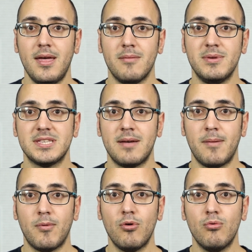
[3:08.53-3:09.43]

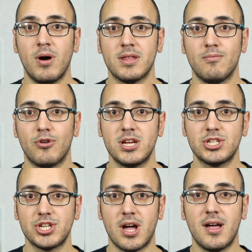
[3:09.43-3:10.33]
بسبب قوة
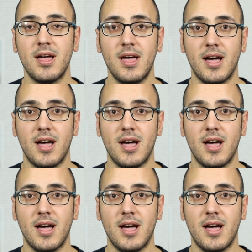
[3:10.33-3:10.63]
مرشح